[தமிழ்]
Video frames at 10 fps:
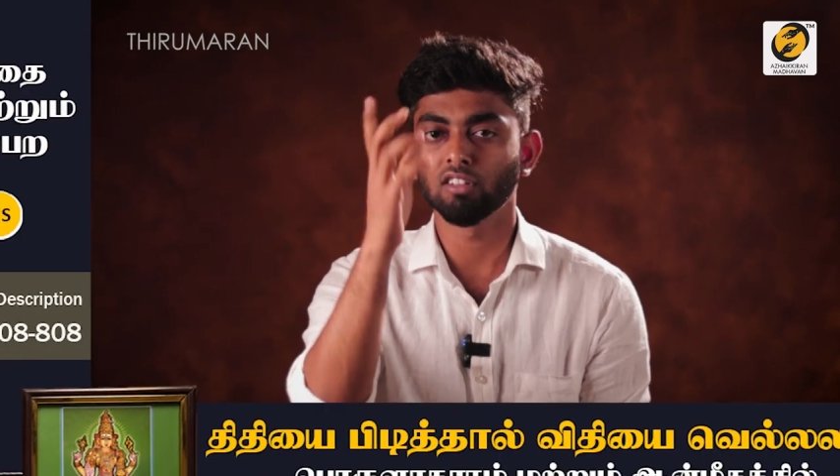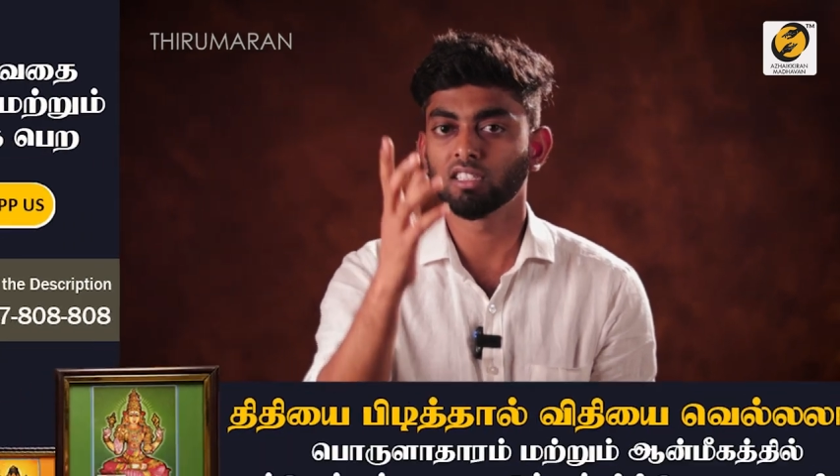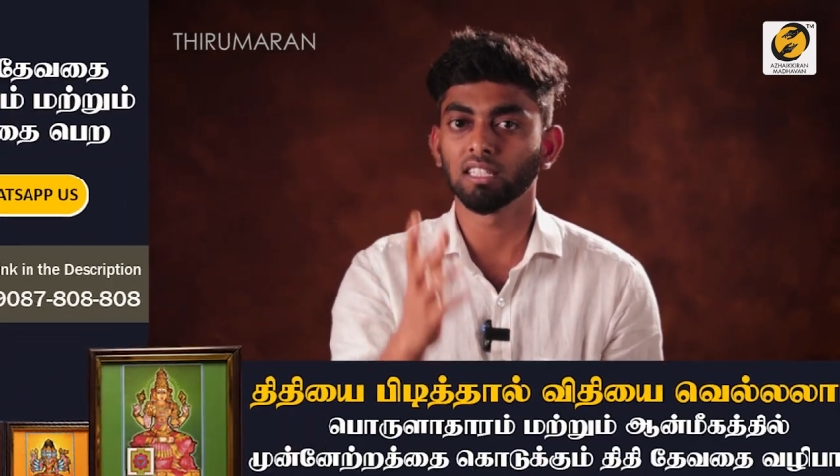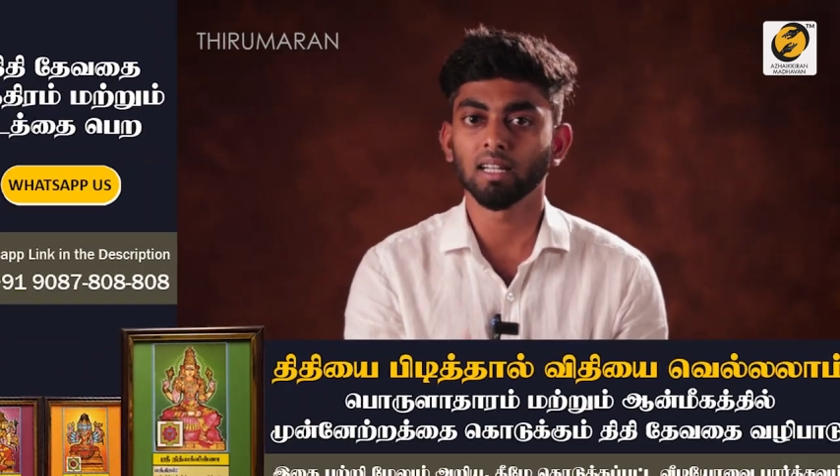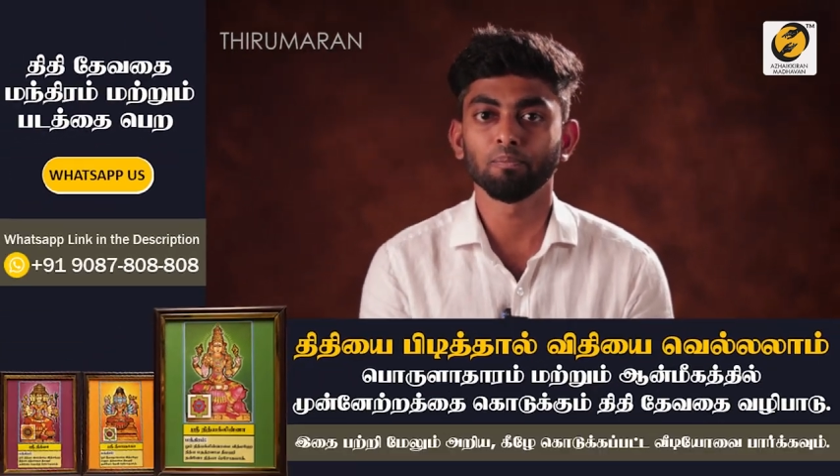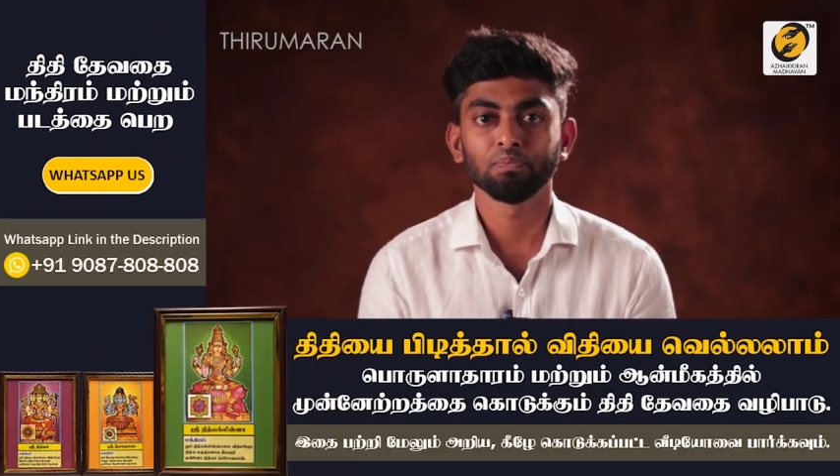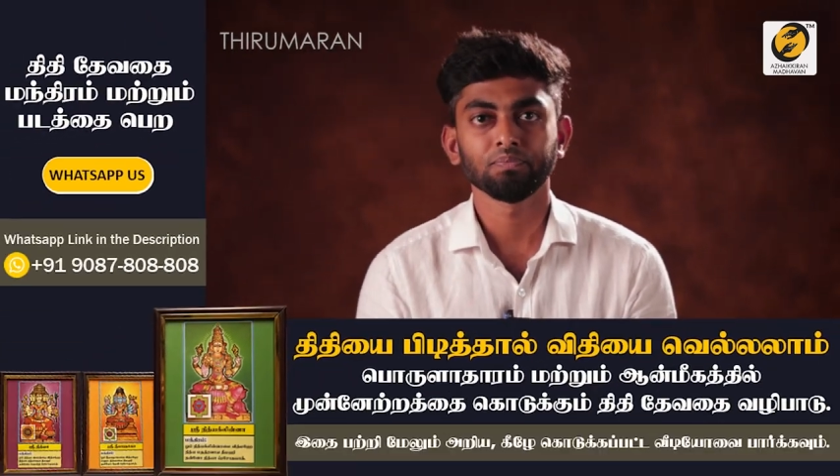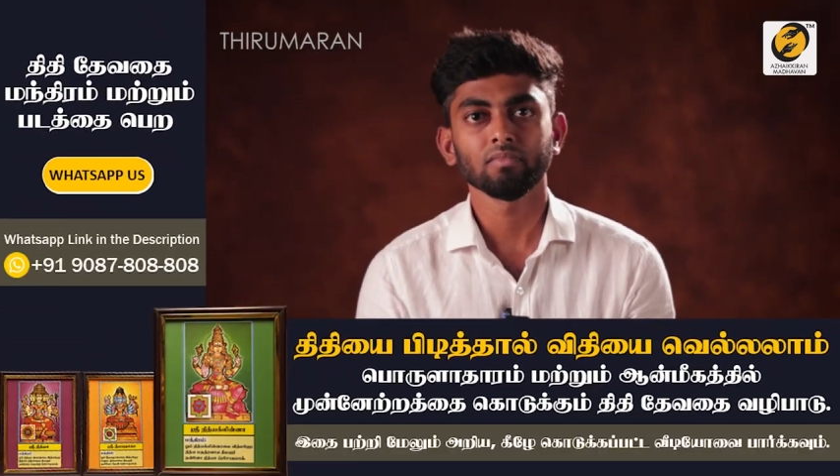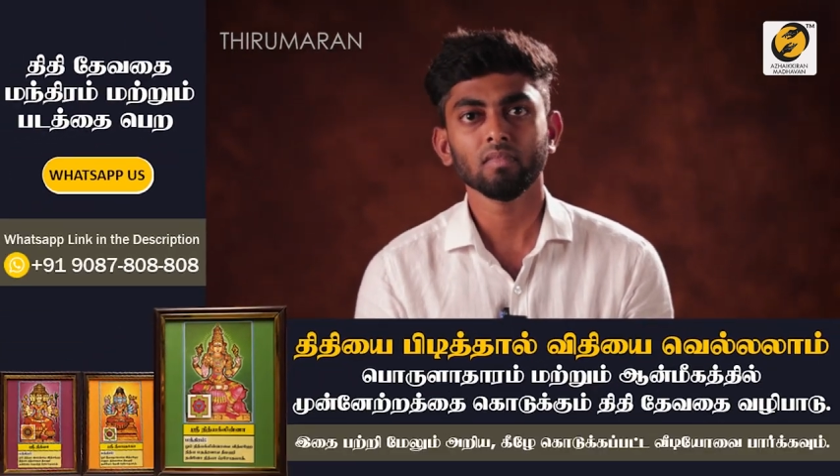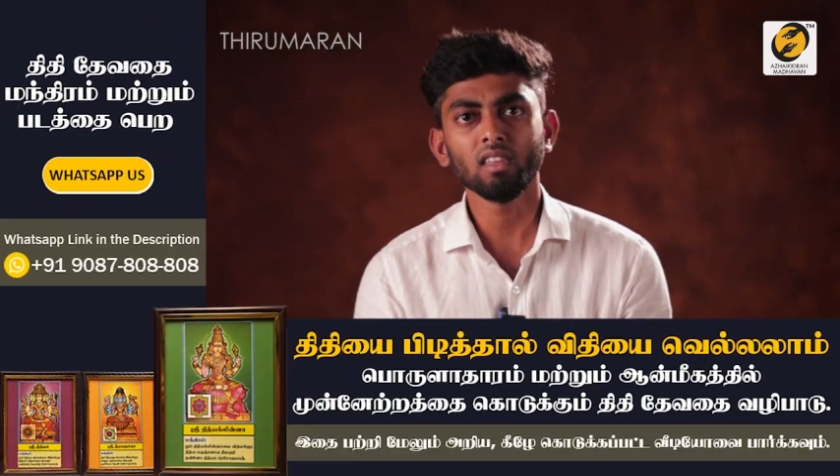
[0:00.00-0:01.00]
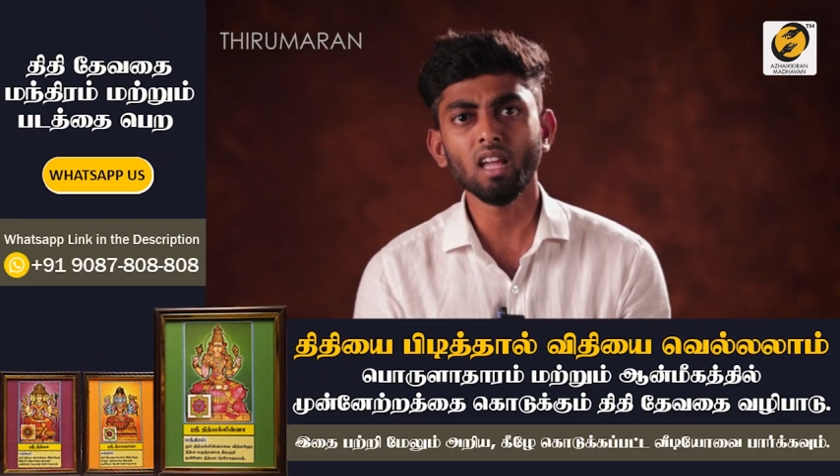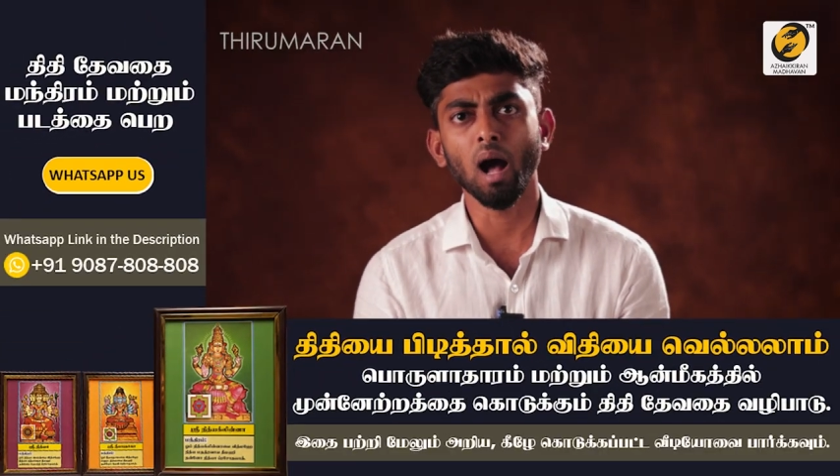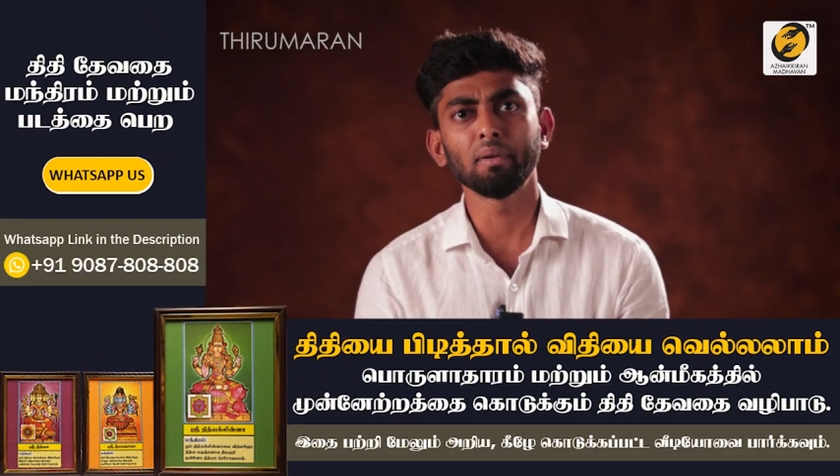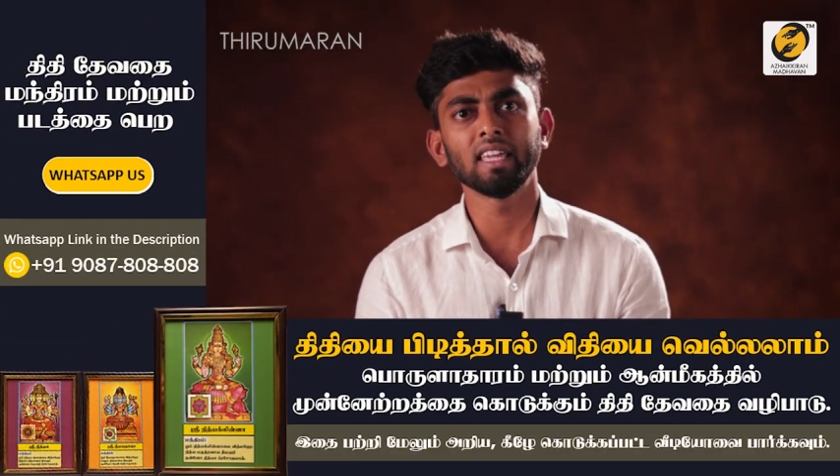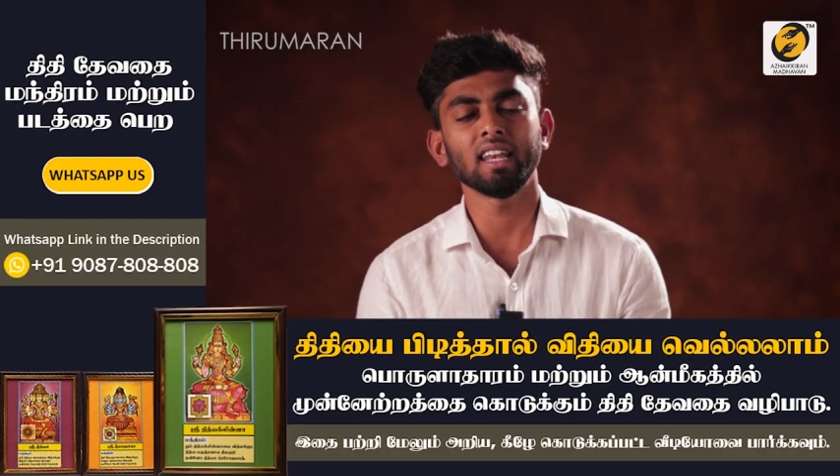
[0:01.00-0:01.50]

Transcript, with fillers: கவனிச்சுங்க அப்படி